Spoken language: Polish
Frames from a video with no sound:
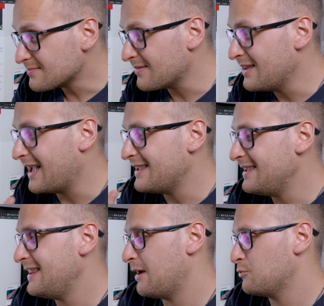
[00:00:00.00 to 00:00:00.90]
na
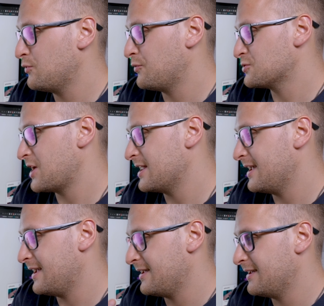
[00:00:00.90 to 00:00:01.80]
ile
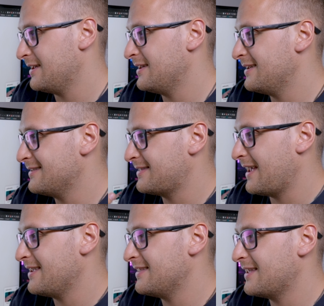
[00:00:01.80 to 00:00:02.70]
utworzenie e,
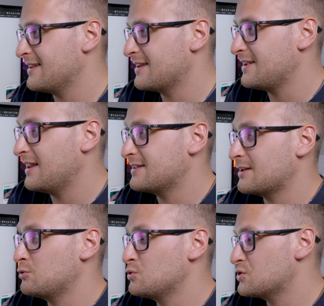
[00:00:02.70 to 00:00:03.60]
tej, tej, na ile
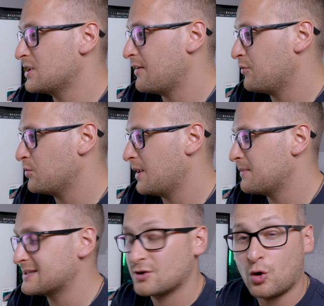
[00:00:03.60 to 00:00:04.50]
ta drużyna w ogóle
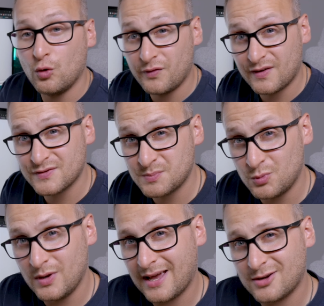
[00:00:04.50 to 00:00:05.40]
ma cokolwiek
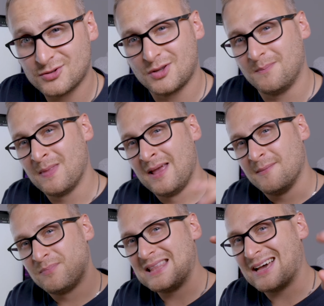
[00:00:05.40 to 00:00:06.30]
wspólnego z tą
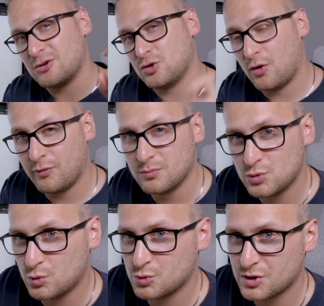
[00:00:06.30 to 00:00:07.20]
narodową
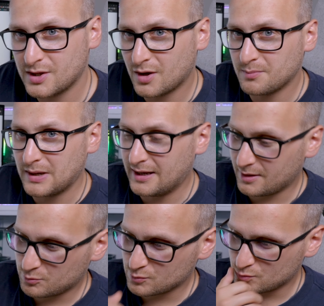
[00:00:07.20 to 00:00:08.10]
drużyną
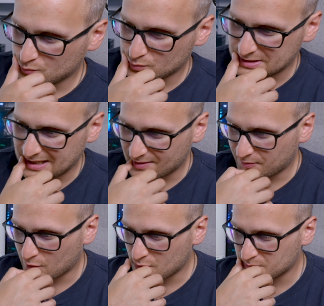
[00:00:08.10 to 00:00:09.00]
e,
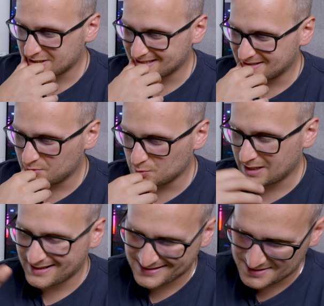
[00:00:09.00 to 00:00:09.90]
ustanowioną przez
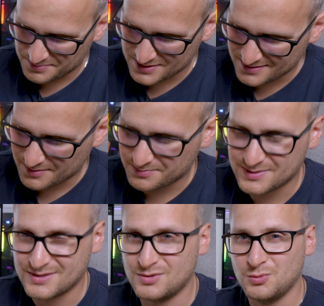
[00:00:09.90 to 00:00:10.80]
Dudę, znaczy przez, to,
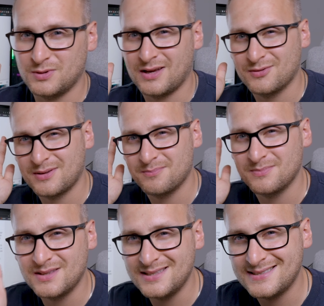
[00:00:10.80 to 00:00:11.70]
przez Dudę, on tam
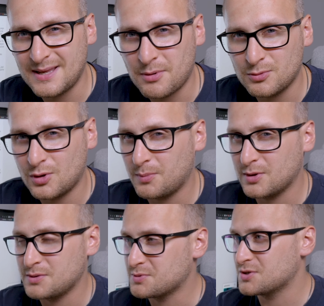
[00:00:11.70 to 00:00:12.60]
nic nie miał do
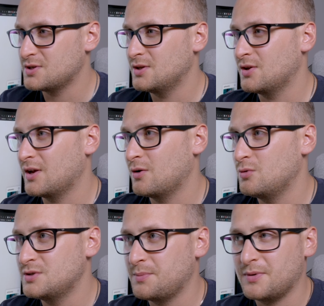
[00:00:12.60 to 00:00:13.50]
roboty, przyszli do niego
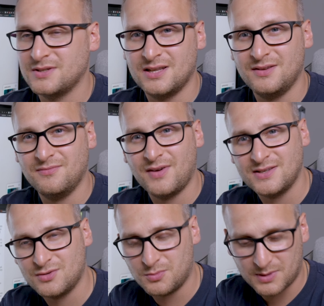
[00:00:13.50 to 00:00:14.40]
ludzie i powiedzieli
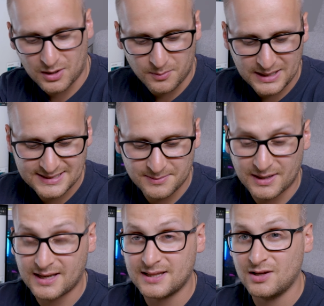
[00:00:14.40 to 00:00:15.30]
weź zrób taką akcję
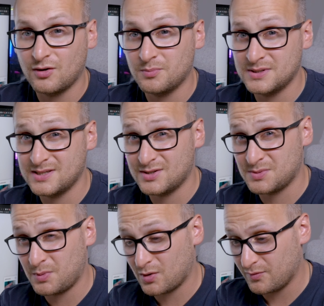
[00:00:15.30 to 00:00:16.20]
marketingową, będzie to
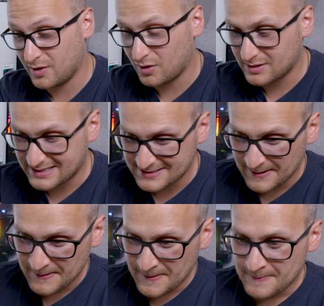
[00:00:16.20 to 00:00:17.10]
spoko wyglądać.
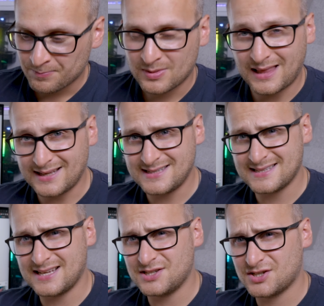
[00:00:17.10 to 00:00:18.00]
Dajcie
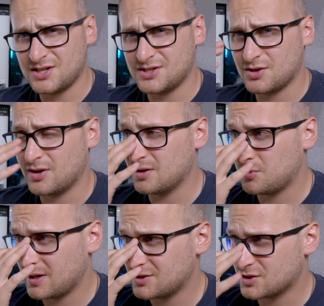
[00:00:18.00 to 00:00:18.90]
znać, jeżeli się
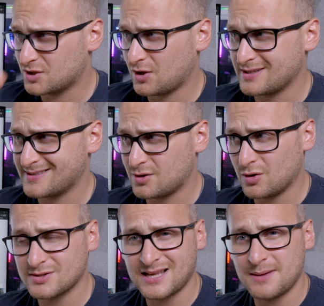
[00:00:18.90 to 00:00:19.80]
orientujecie, czy to jest
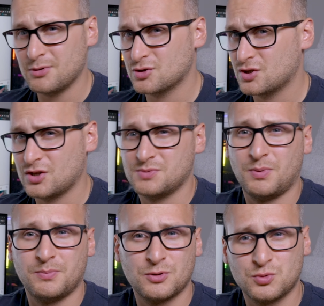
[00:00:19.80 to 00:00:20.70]
to samo, czy to jest
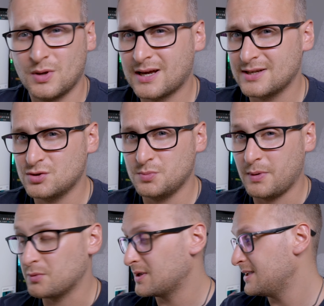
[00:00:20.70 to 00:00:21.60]
po prostu jakaś
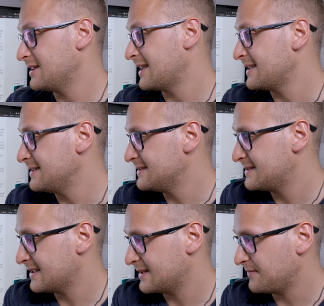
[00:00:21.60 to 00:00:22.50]
zupełnie inna
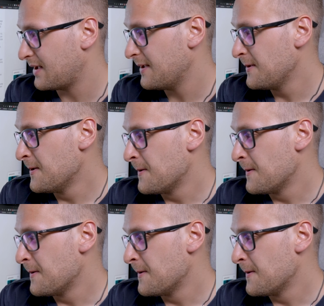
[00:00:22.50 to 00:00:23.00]
inicjatywa.